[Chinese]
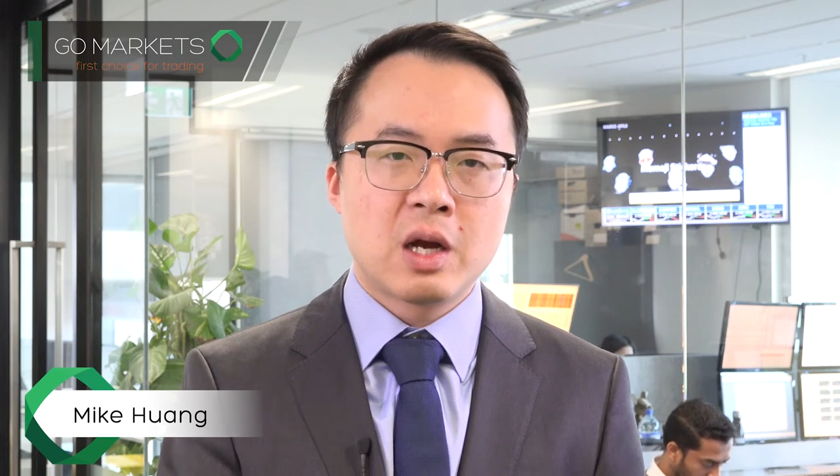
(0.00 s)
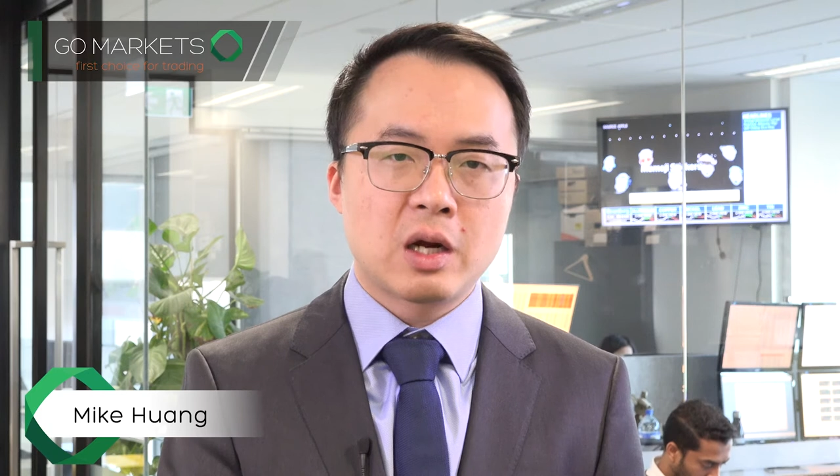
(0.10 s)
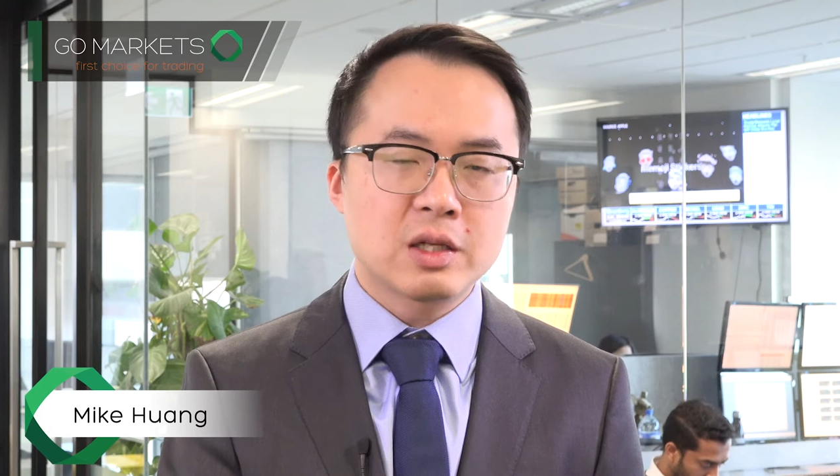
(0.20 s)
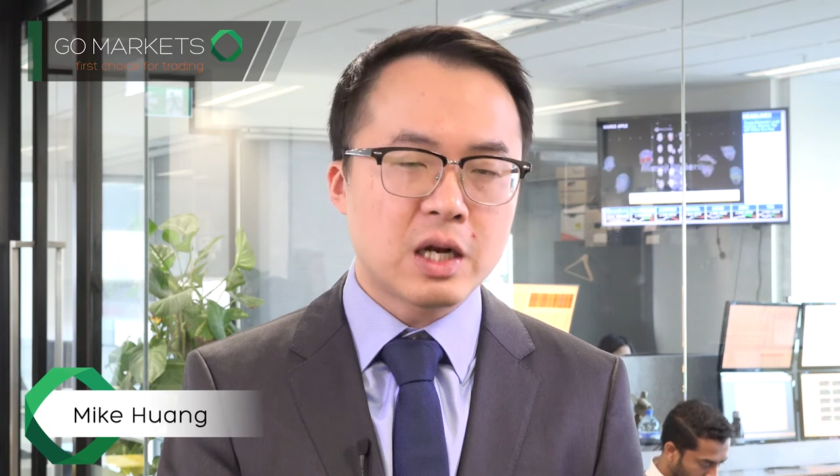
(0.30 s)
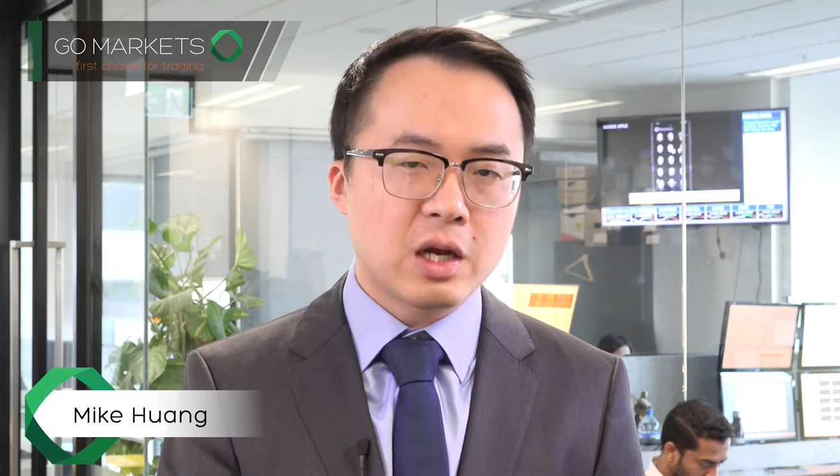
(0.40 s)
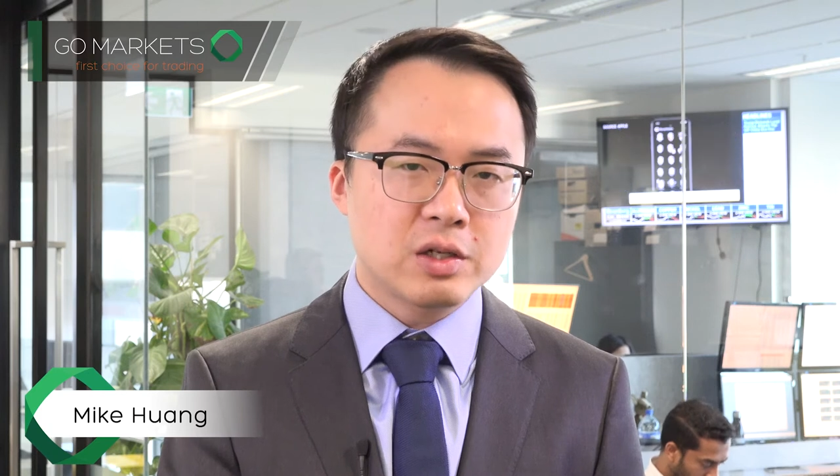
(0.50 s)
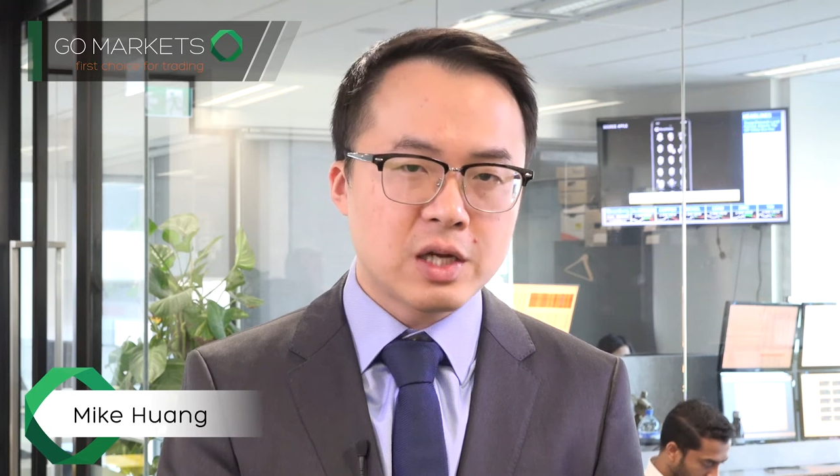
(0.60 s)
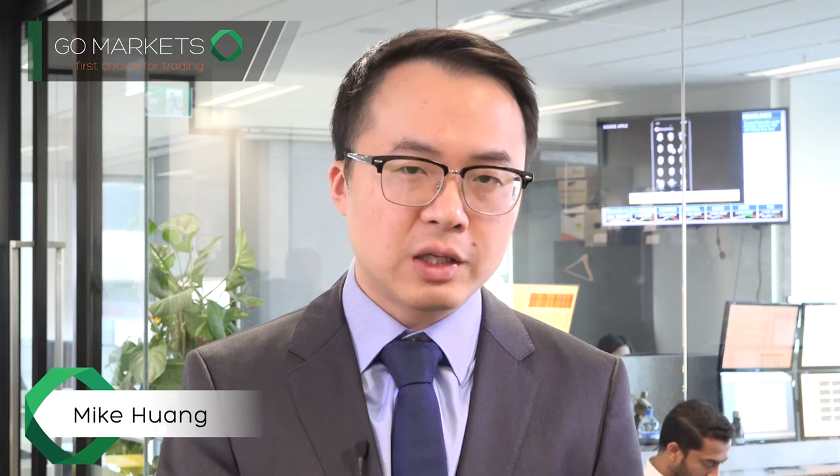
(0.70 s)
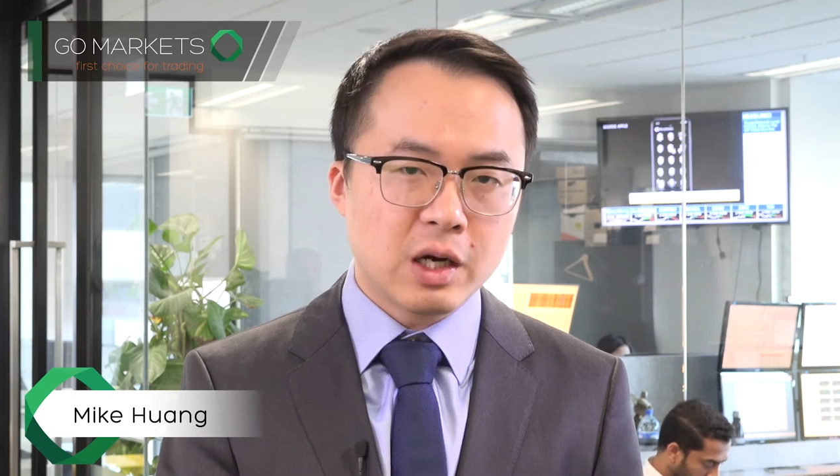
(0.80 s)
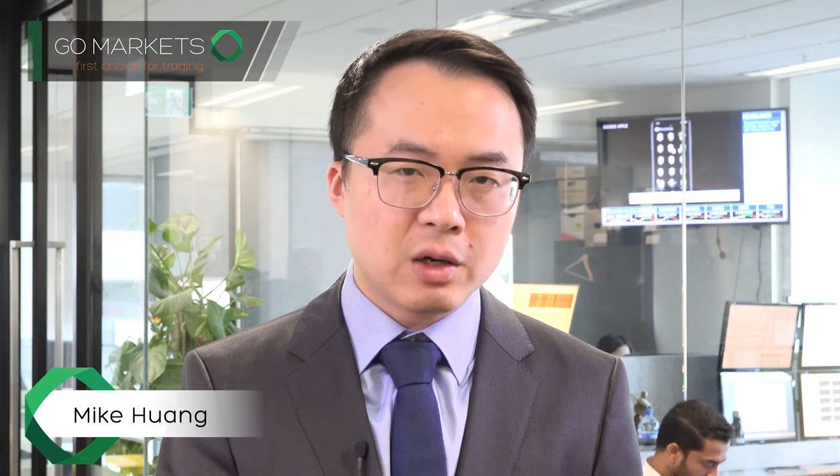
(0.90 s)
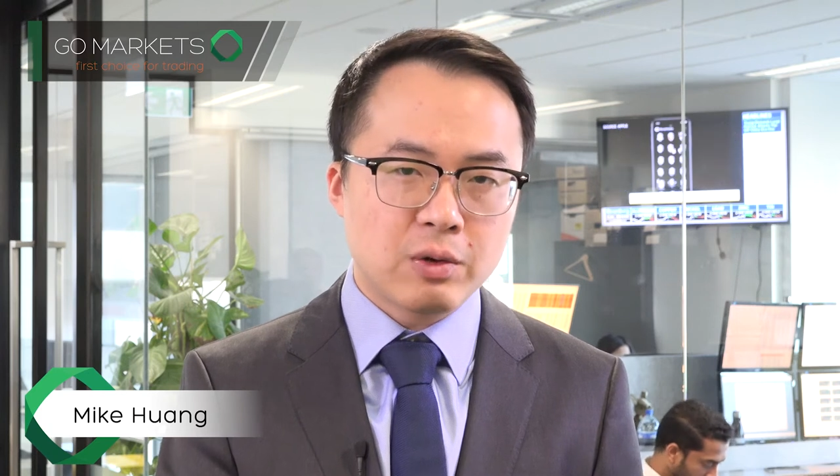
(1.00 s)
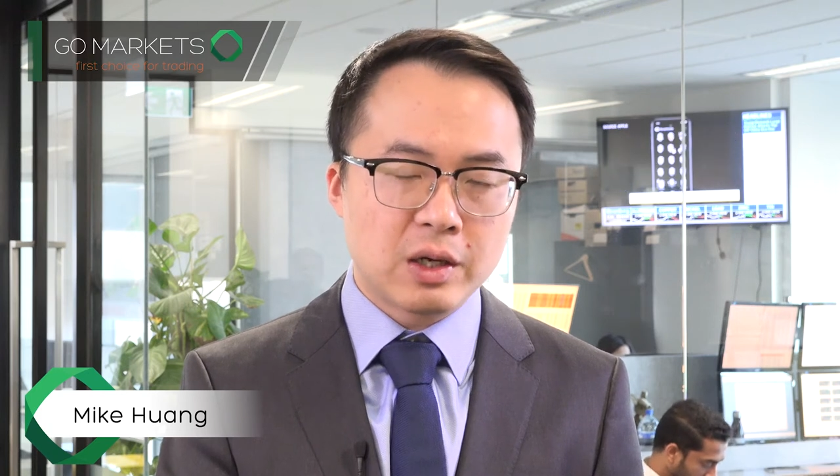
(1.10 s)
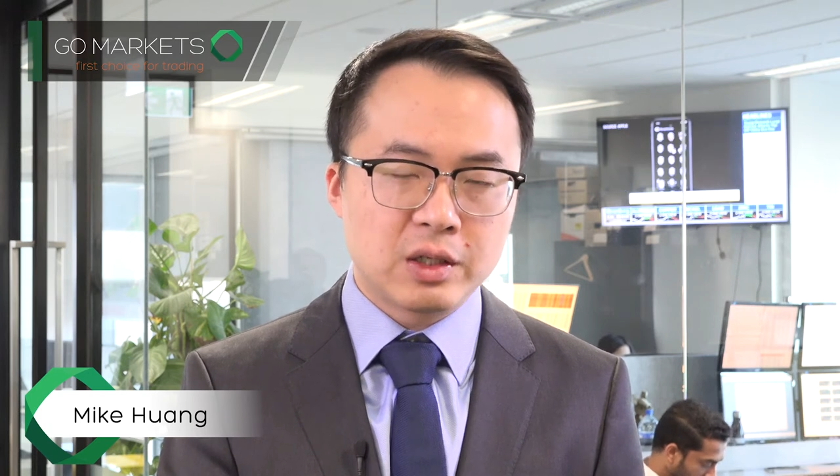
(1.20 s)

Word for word: 好了，再聊一下第二个话